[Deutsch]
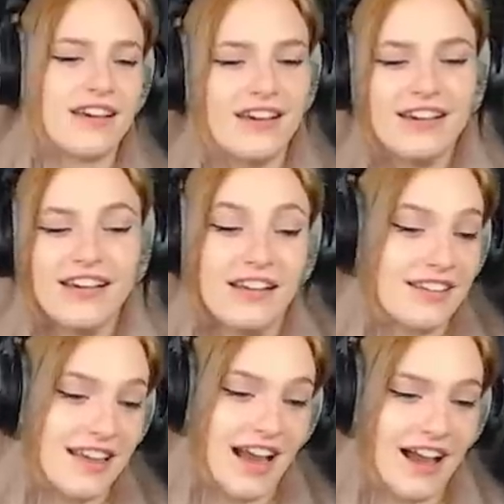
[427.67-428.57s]
Ha?
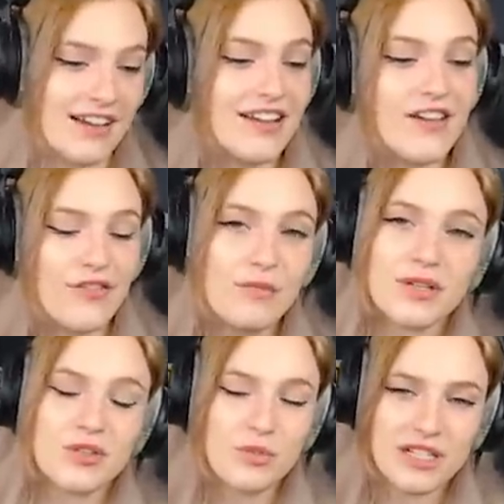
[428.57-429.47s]
Ja, ich fühle
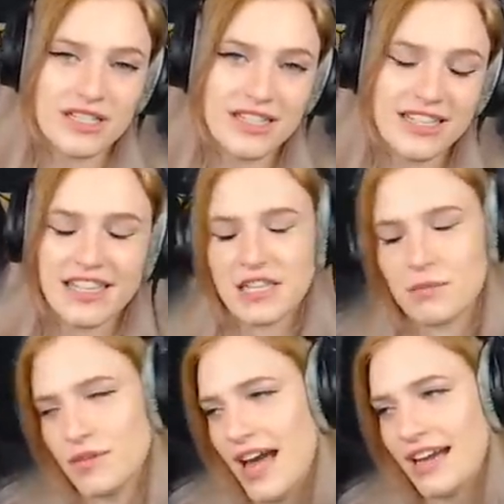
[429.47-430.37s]
mich super sneaky. Ich
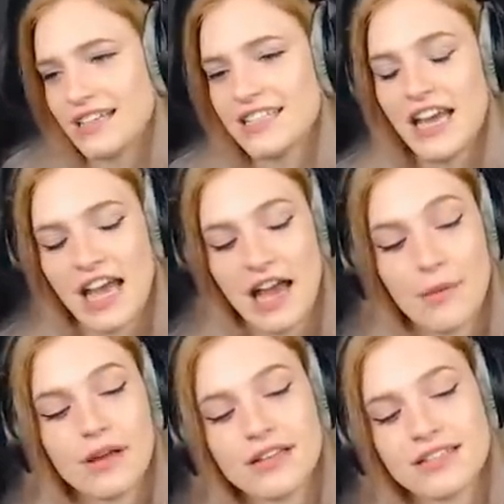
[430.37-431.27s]
bin acht,
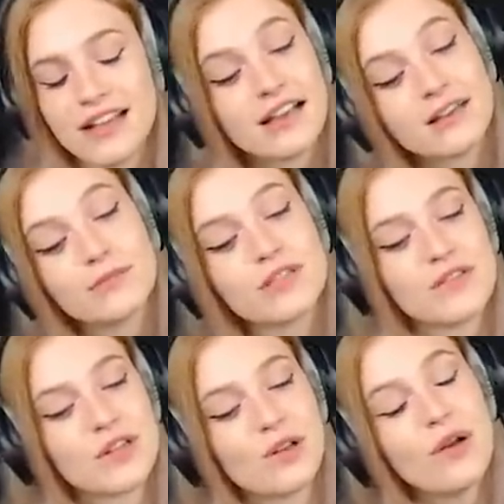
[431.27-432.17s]
aber ich sage, ich muss
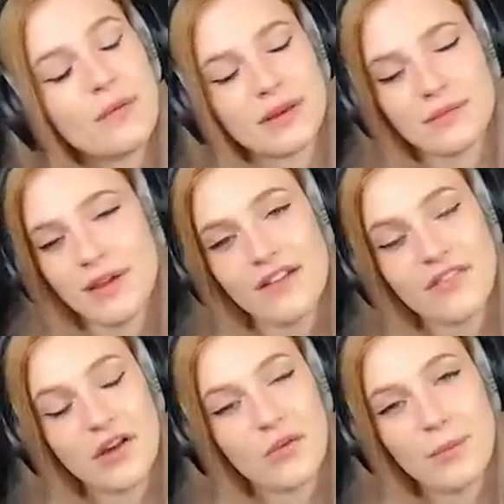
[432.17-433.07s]
aufs Klo, aber ich mache
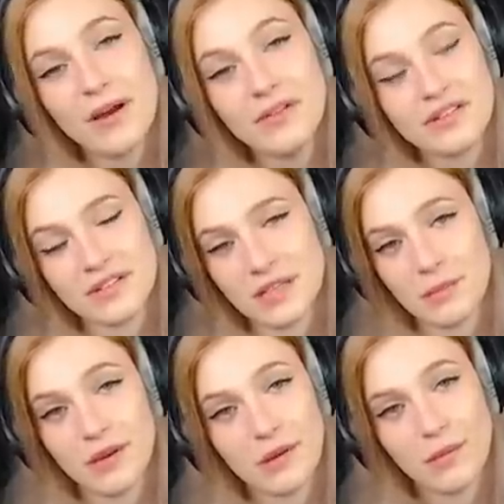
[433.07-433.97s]
einfach nur Pause und ich
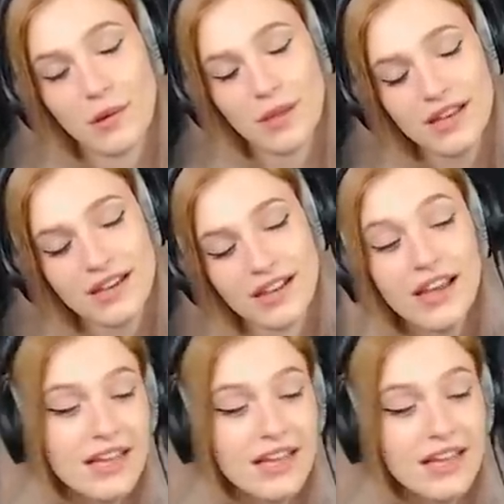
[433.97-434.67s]
bin an meinem Handy.